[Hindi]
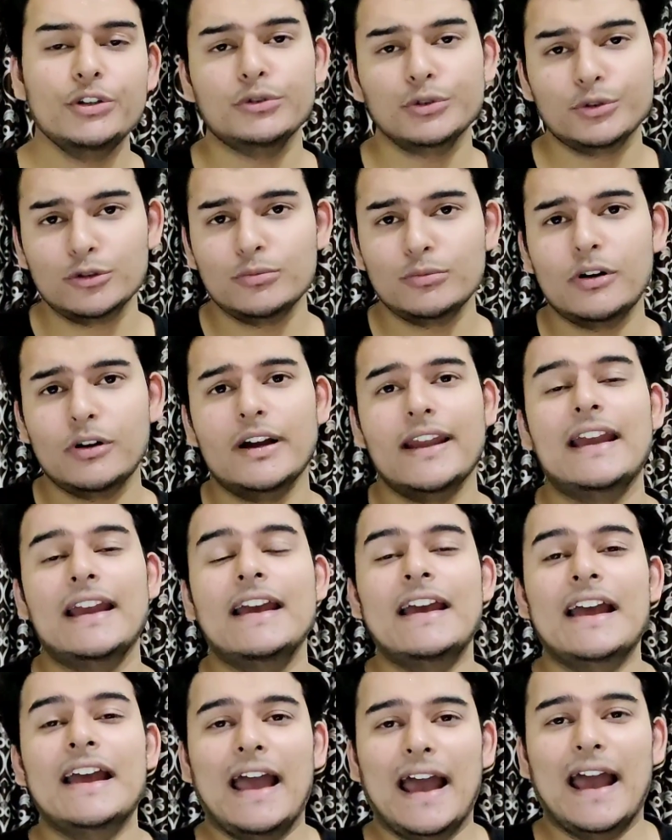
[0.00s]
और यूट्यूब
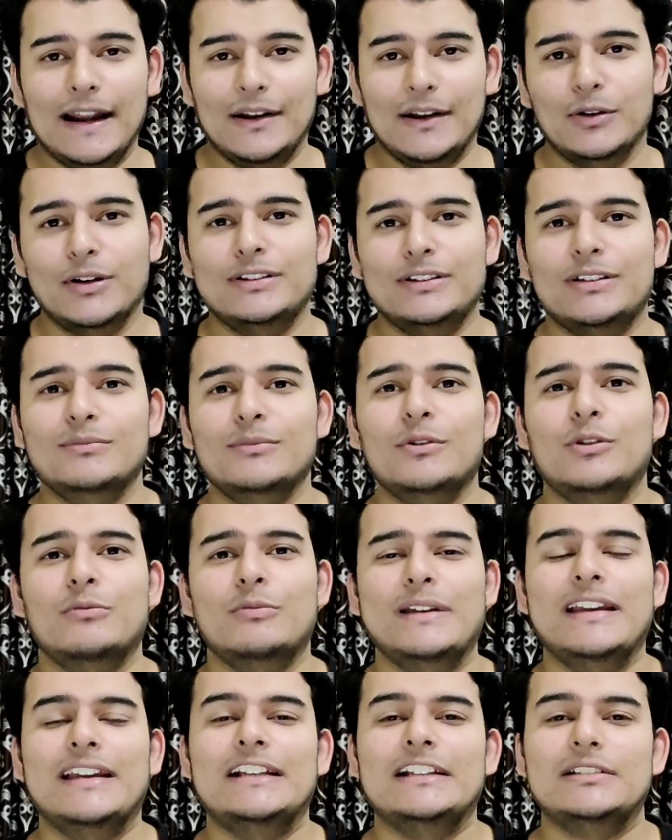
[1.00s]
के एल्गोरिथम
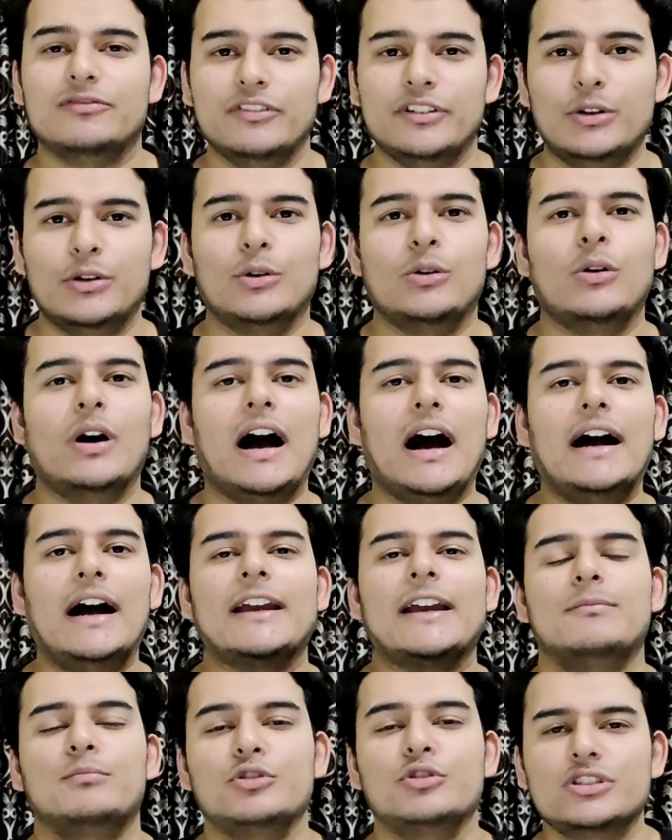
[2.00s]
को भी इस वीडियो को
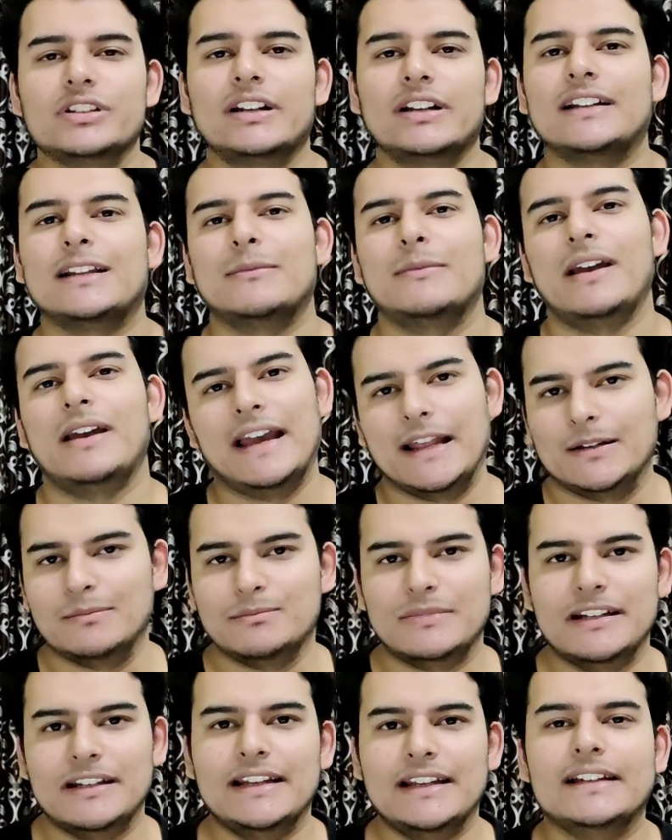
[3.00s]
आगे पुश करने में
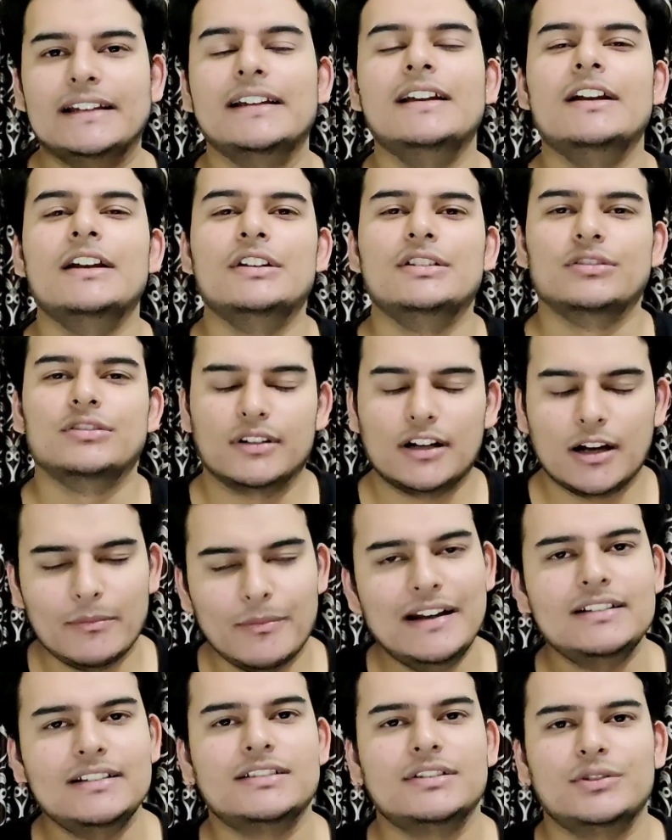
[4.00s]
हेल्प मिलेगी सो
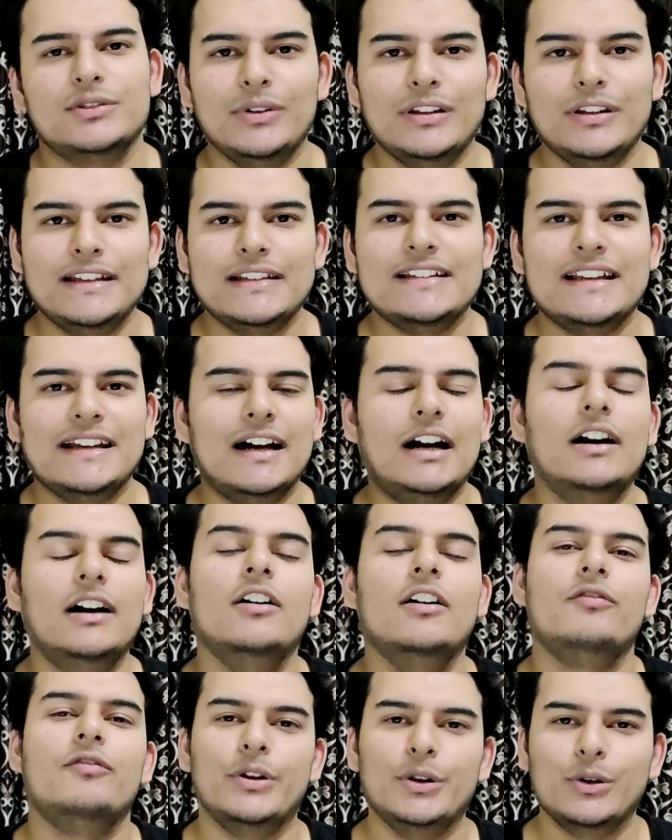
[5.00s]
कमेंट ज़रूर
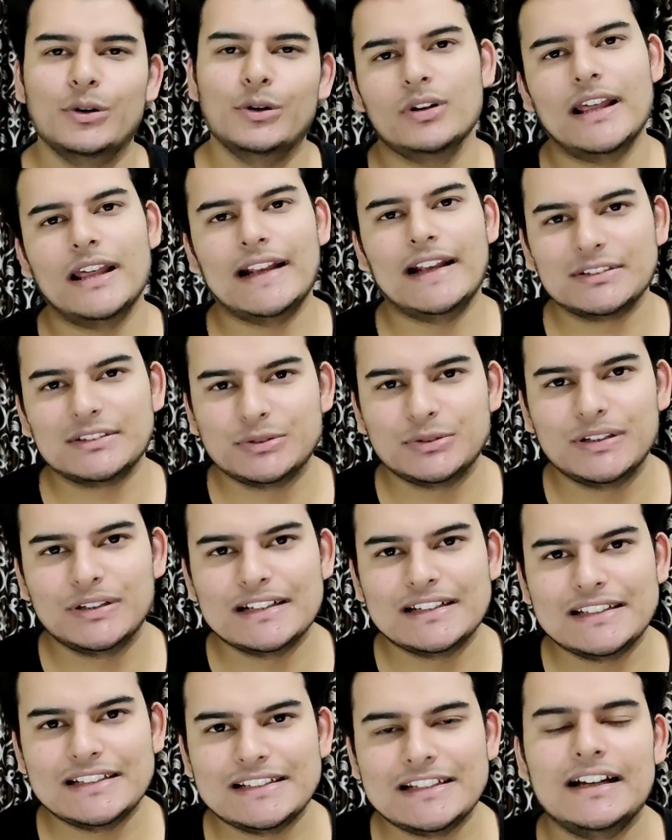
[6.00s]
कीजिएगा वीडियो को लाइक
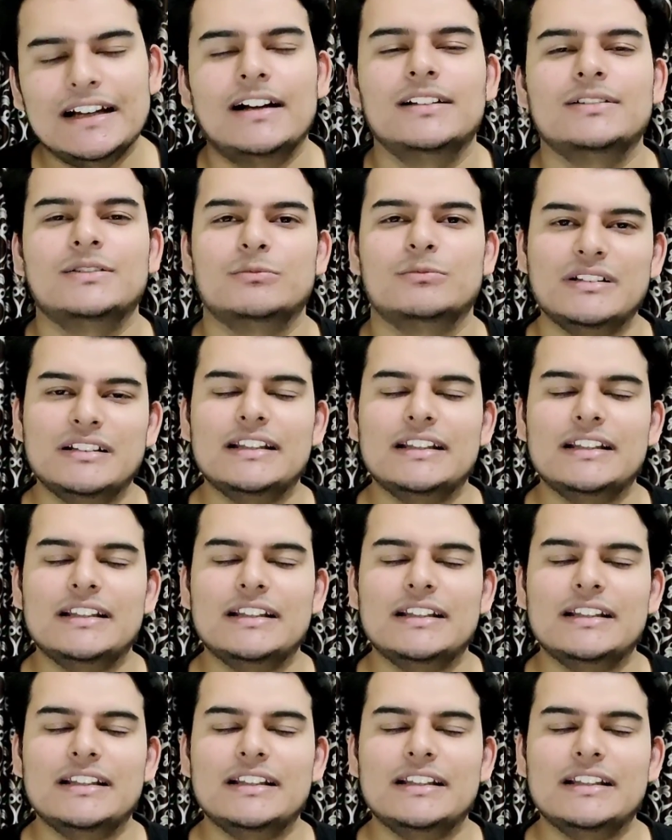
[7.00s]
ज़रूर कर दीजिएगा